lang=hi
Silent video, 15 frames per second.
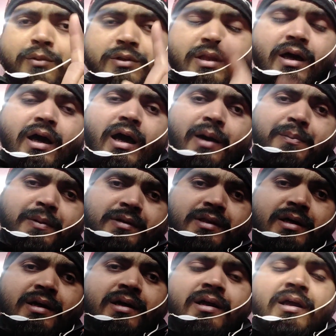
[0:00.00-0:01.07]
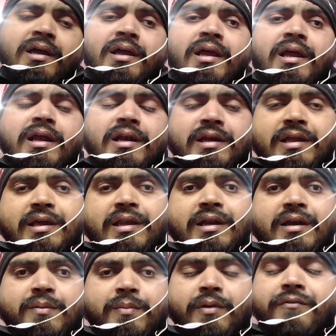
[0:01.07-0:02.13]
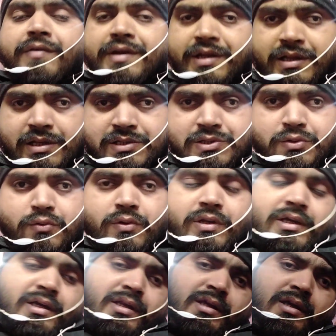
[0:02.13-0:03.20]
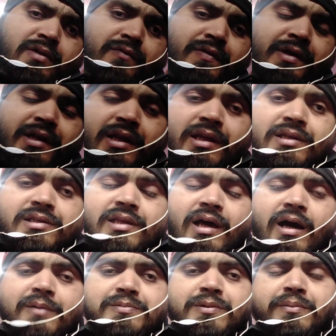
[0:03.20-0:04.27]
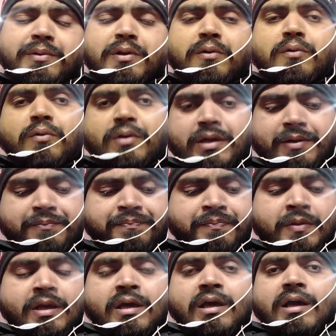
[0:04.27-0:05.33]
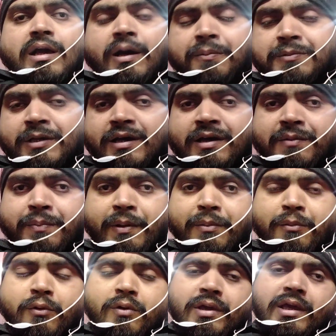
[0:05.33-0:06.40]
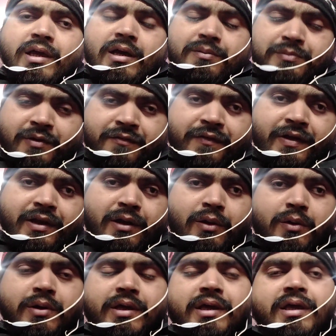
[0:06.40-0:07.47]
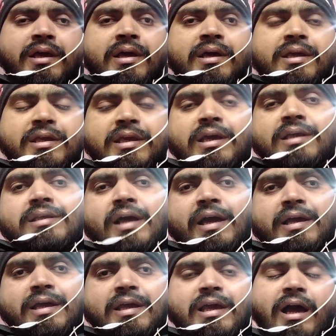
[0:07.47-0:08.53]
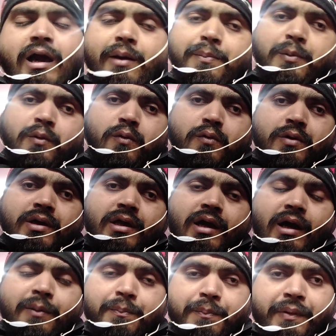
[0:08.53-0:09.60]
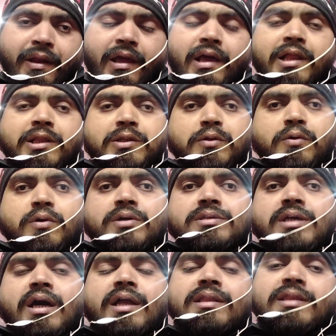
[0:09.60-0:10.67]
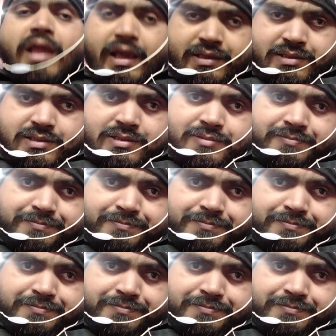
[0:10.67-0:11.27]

मुद्दा आपका था एल ग्रेड में वेटिंग लिस्ट को लेकर के वेटिंग लिस्ट आप सभी लोगों की कब तक कन्फर्म होगी कब तक फाइनल होगी ये जाएगी आप लोगों की अप्रैल 2023